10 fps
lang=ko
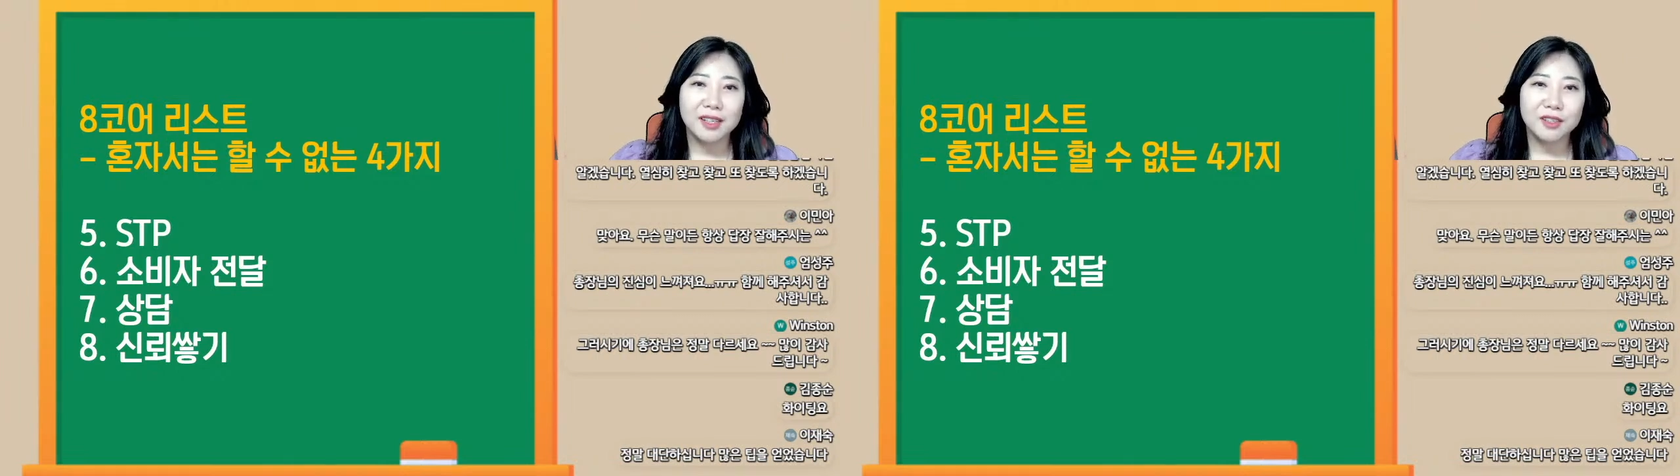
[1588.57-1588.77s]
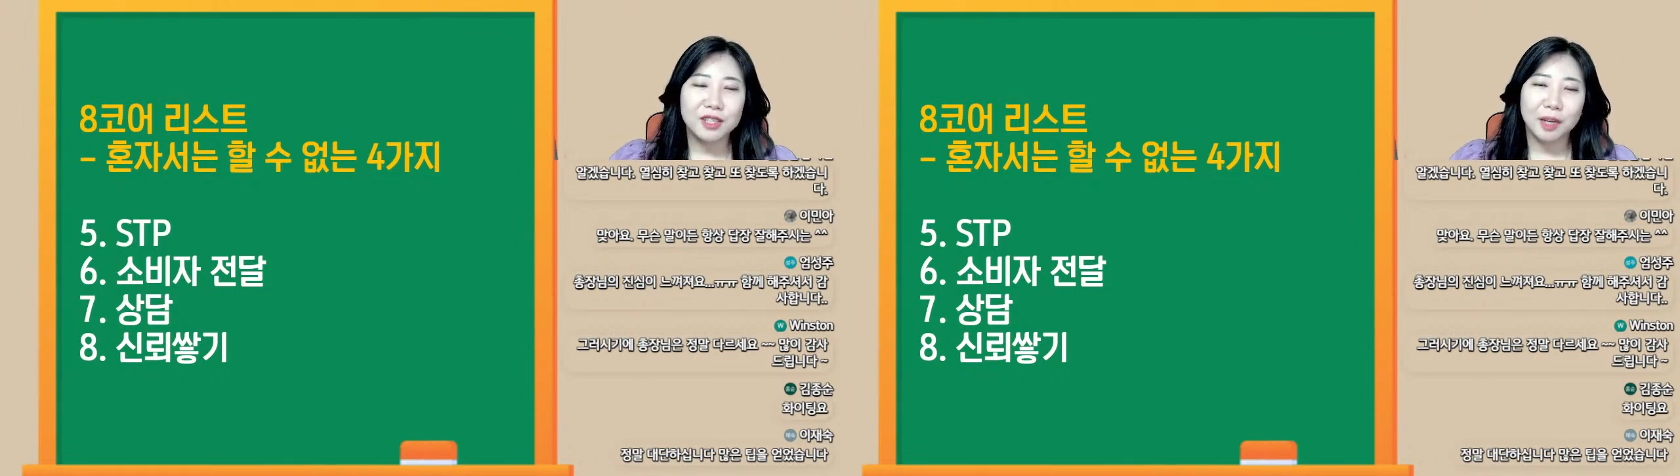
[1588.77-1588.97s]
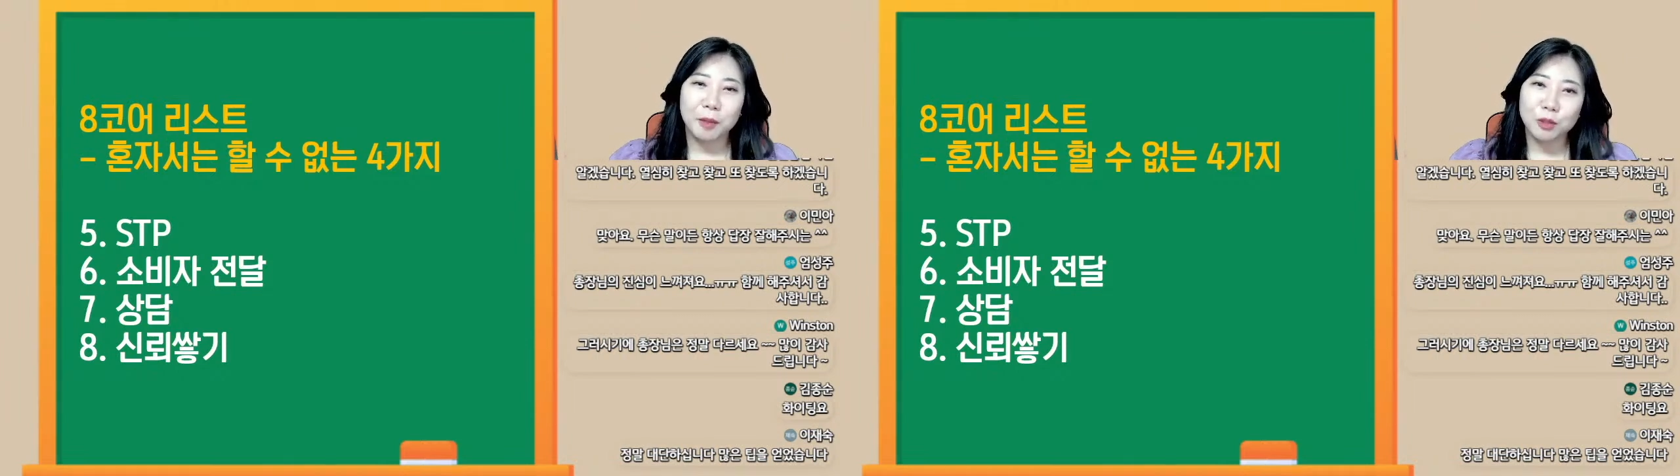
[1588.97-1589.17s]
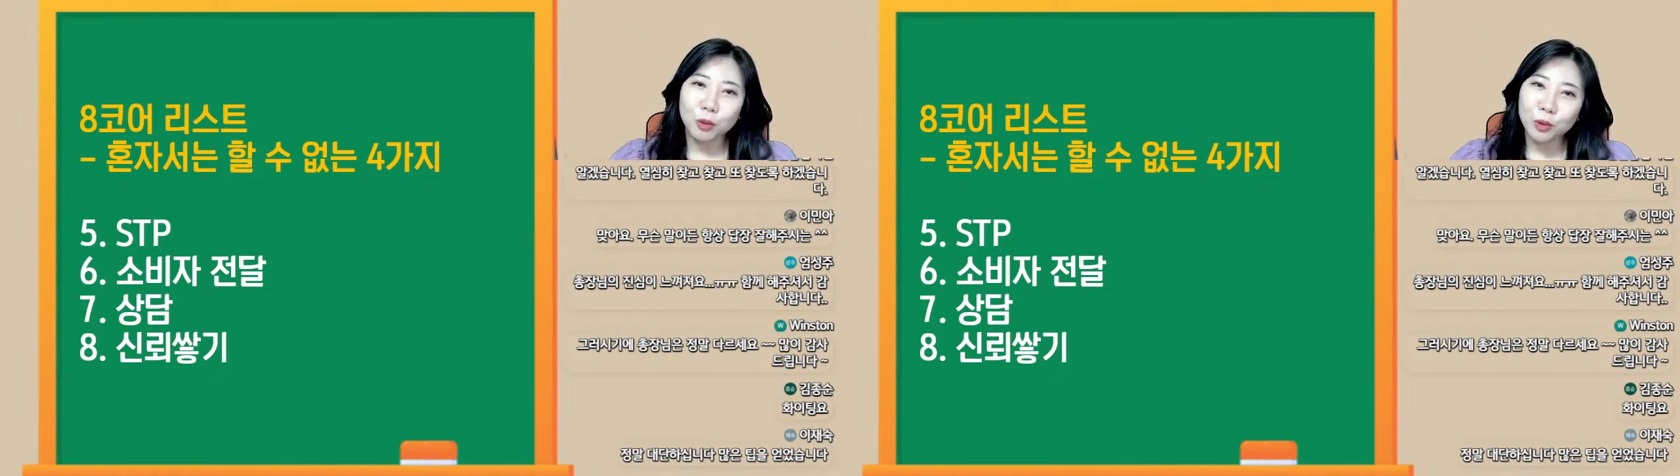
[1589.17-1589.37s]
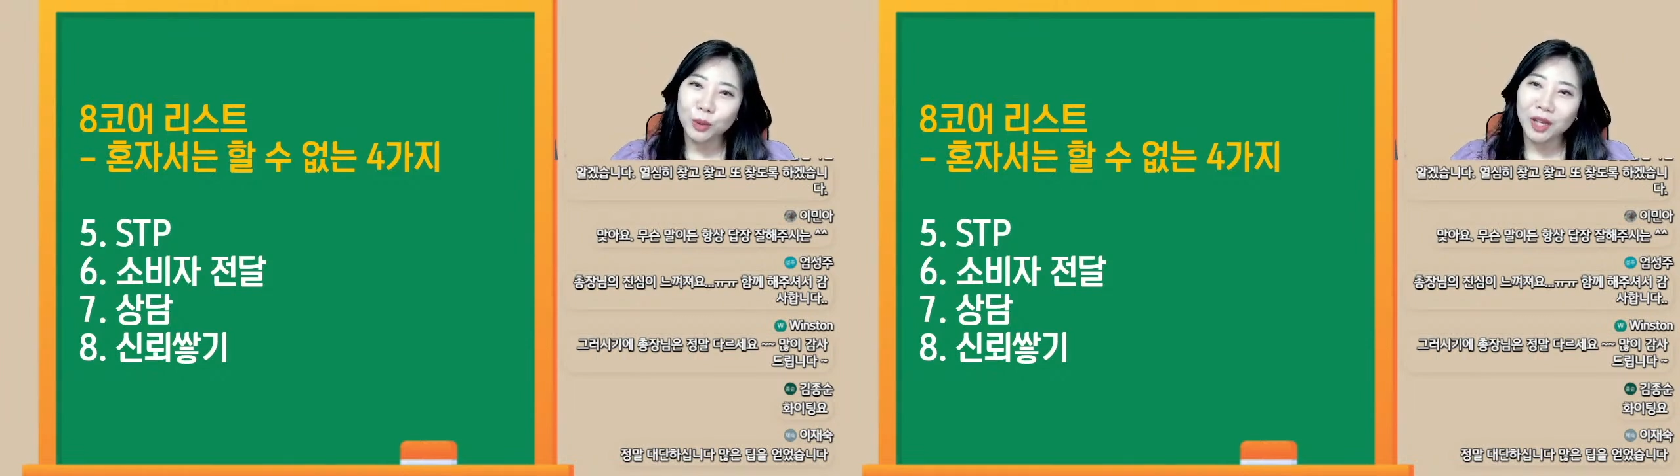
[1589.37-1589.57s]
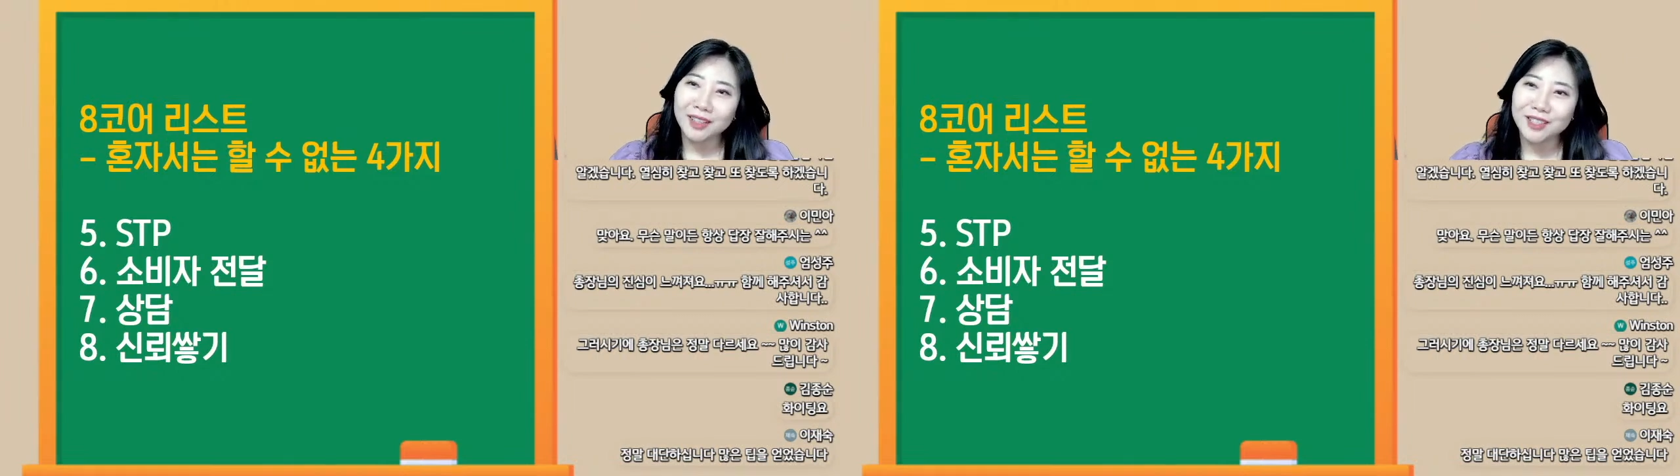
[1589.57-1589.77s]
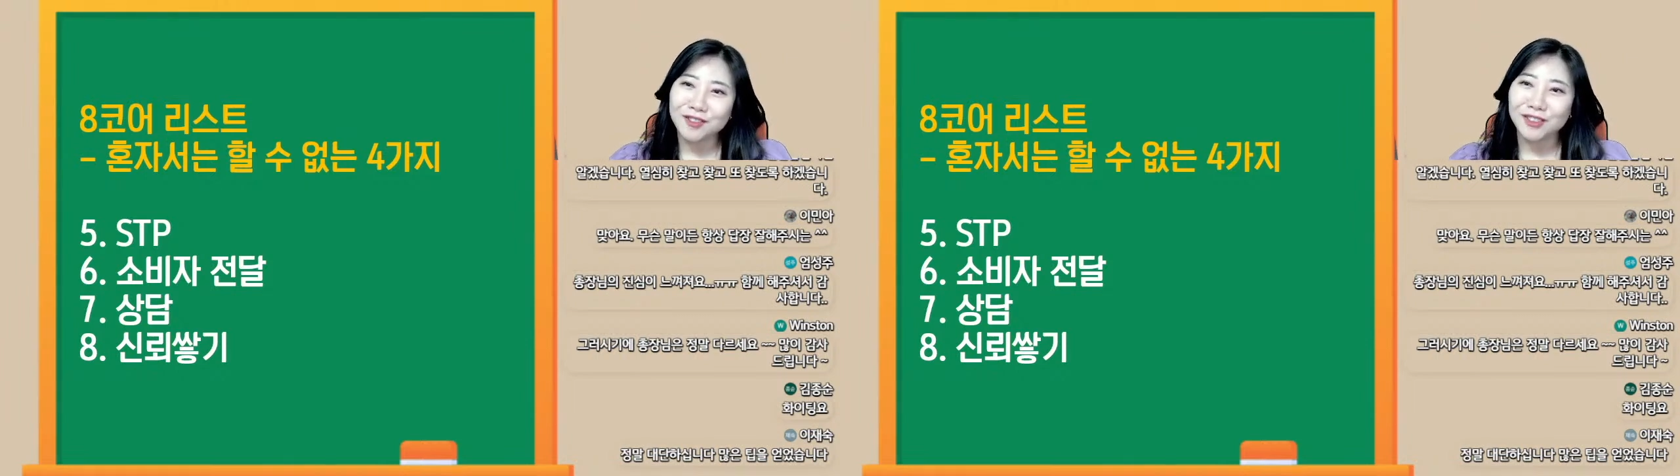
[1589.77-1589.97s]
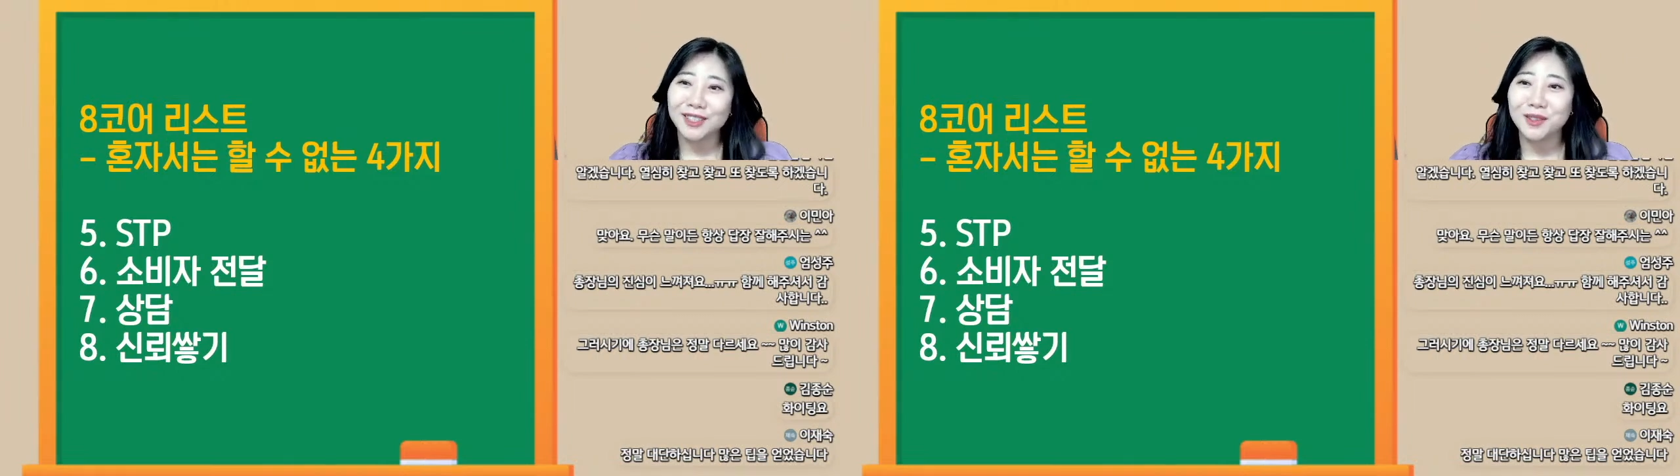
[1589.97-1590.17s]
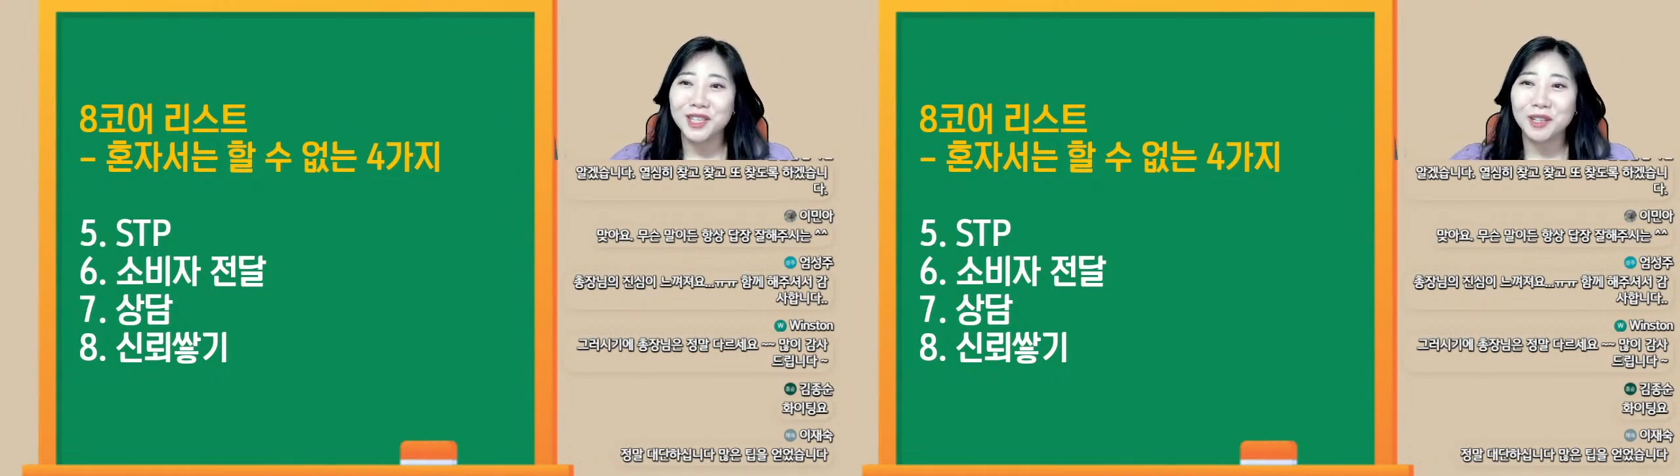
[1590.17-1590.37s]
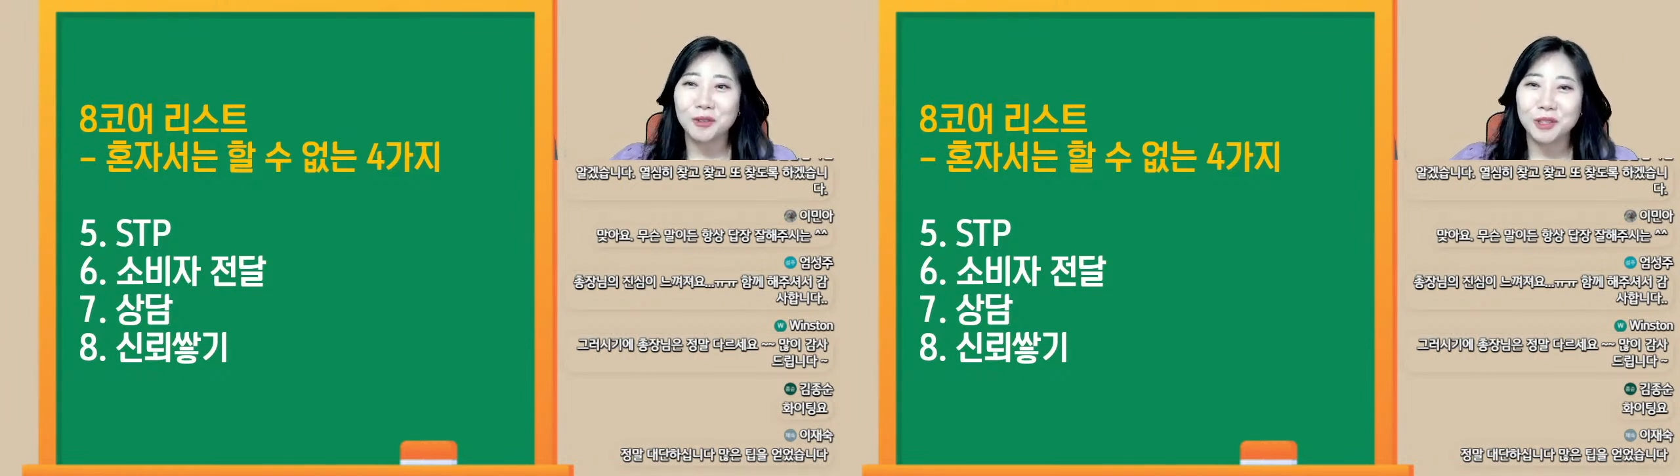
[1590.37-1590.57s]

그래서 제가 막 소통의 기술 이런 책도